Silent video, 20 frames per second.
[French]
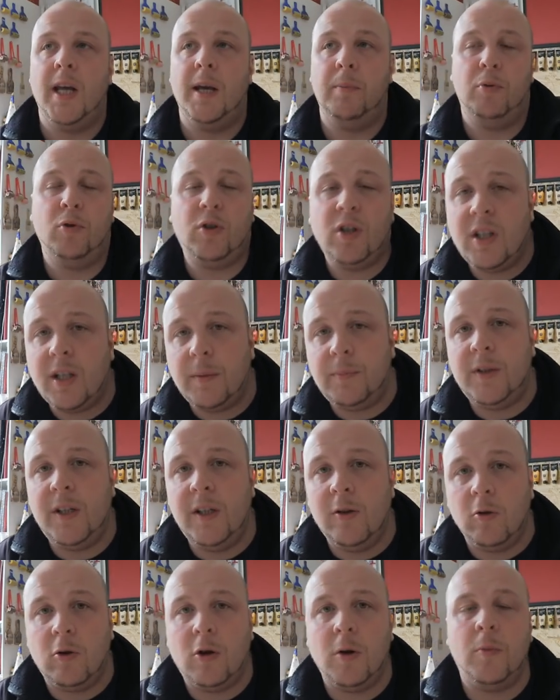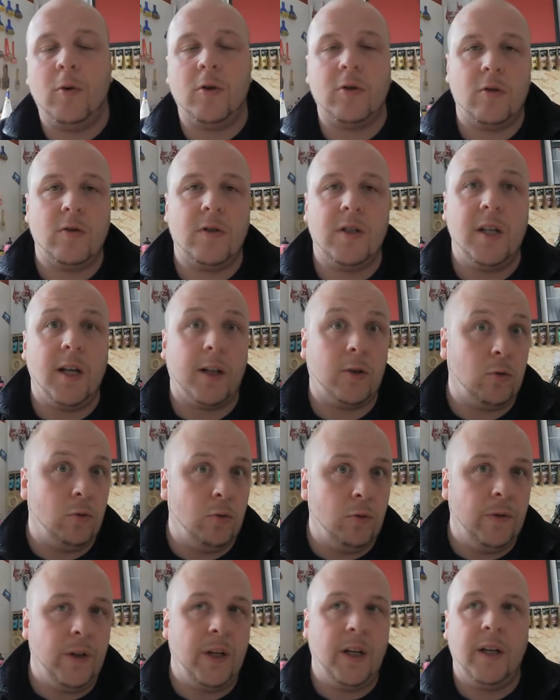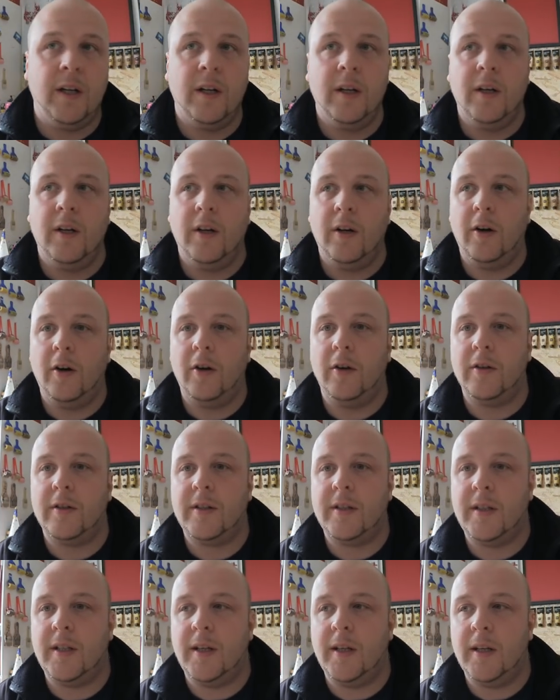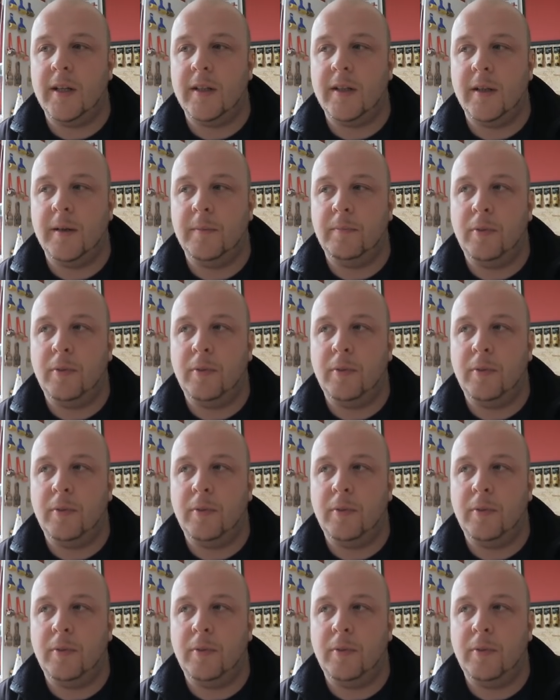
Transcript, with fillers: Et petit à petit, on commence aussi à trouver ses,